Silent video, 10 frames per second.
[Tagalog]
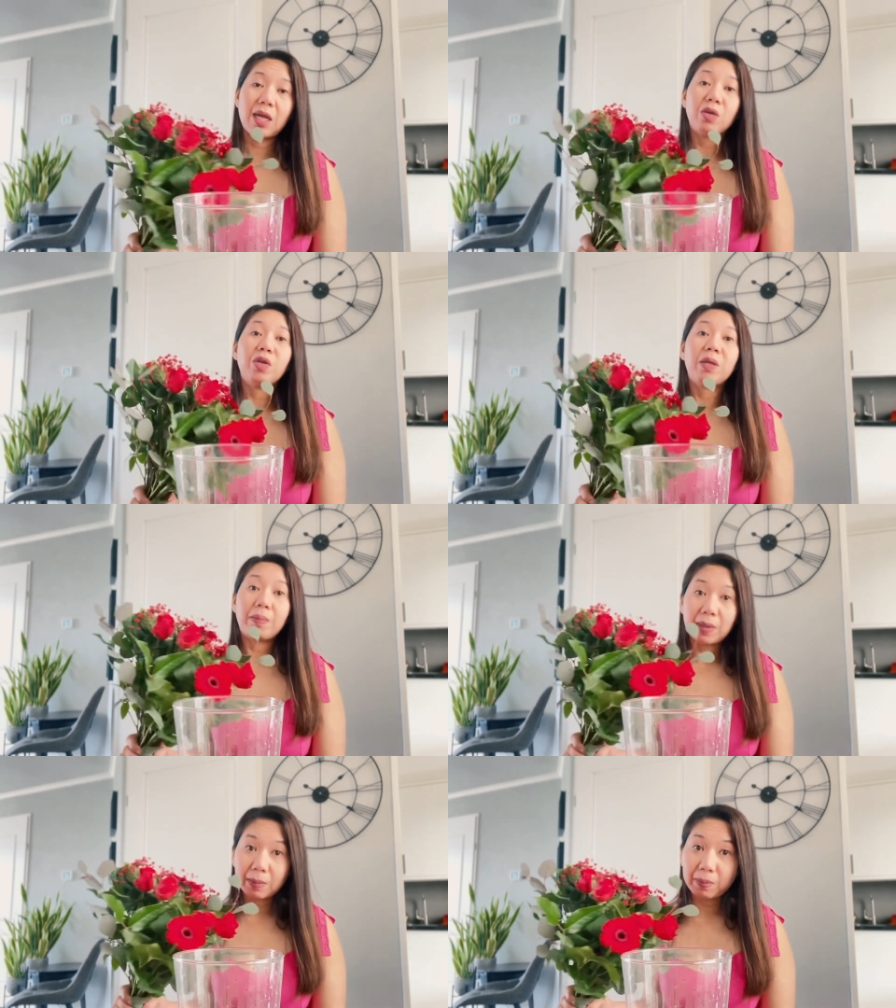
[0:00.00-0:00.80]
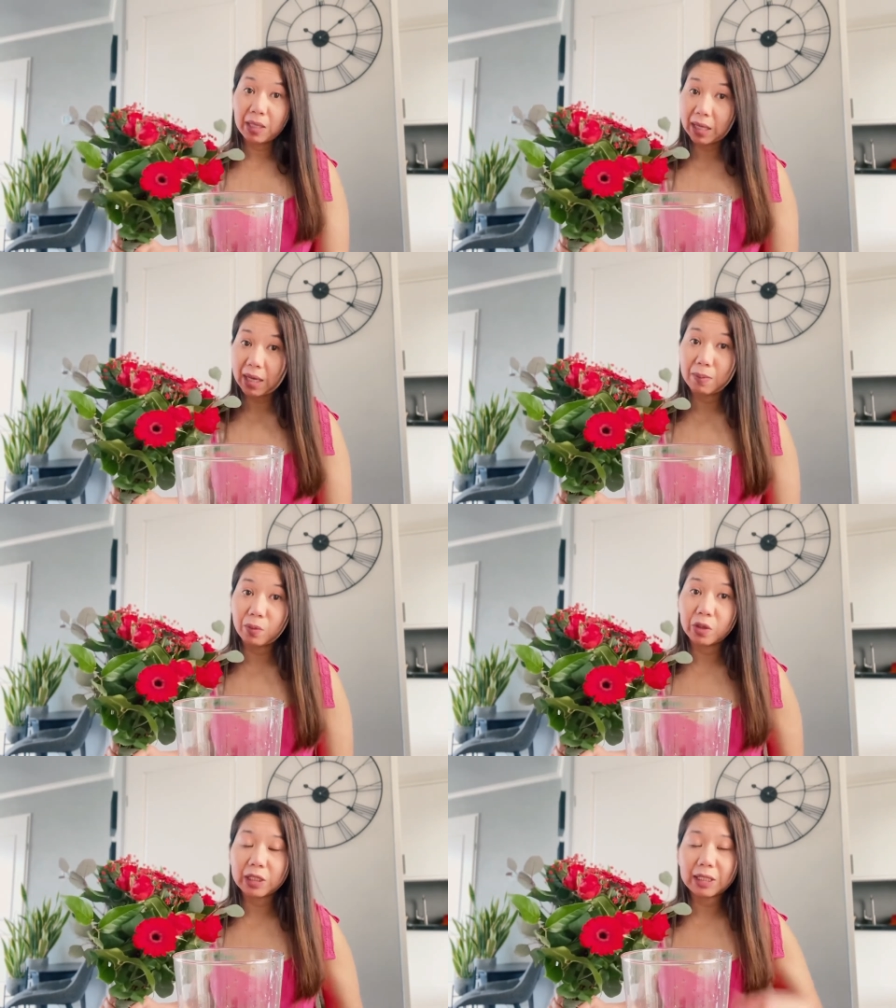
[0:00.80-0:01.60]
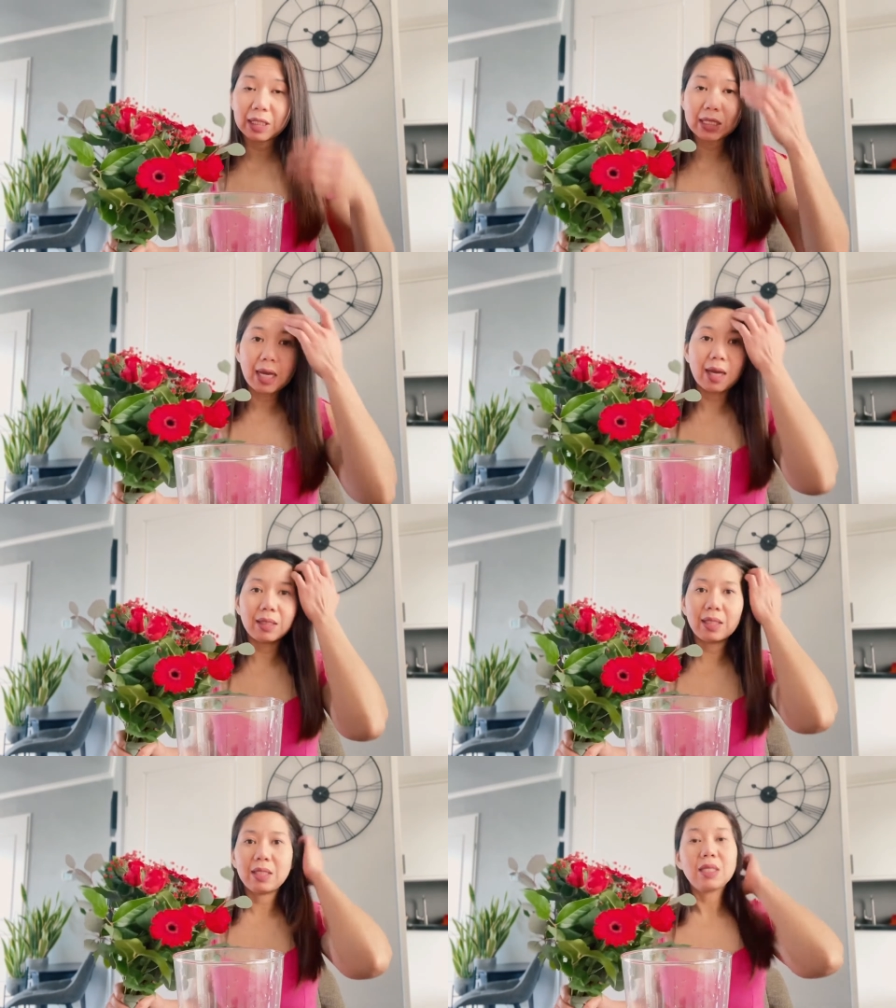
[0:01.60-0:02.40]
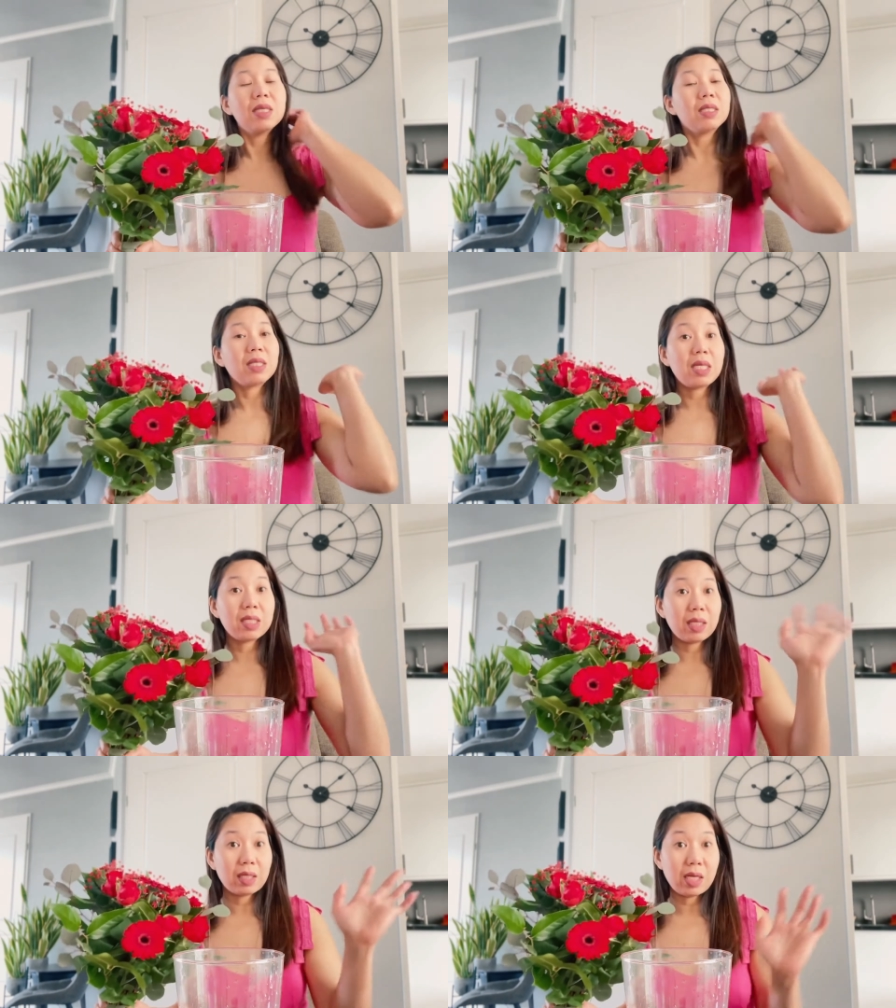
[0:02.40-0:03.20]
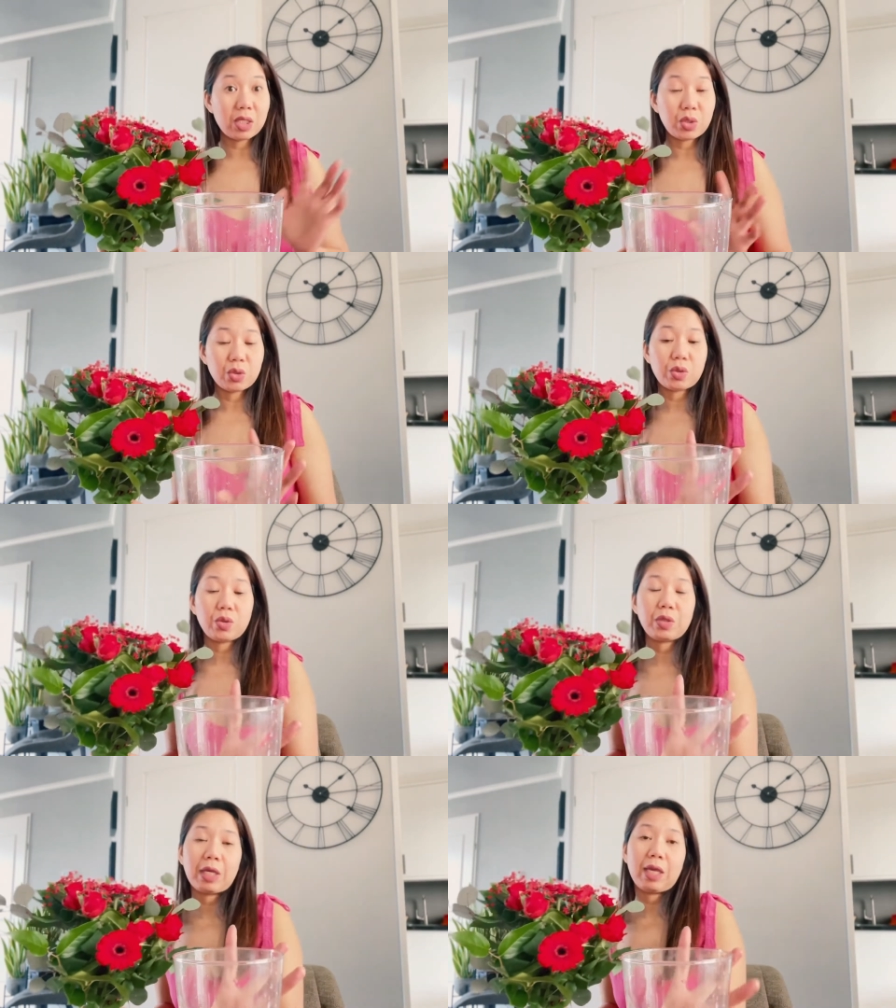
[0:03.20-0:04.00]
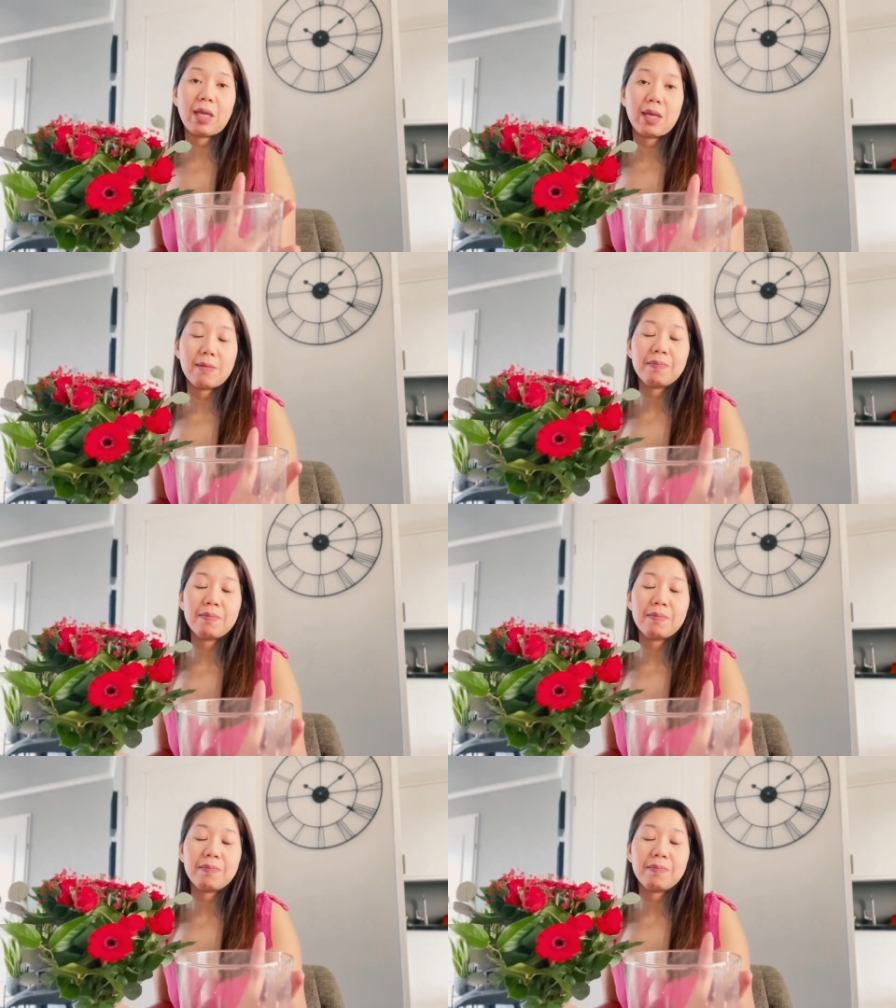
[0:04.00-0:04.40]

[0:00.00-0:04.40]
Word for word: Yun ang pinaka-importante sa atin sa isang relasyon, okay?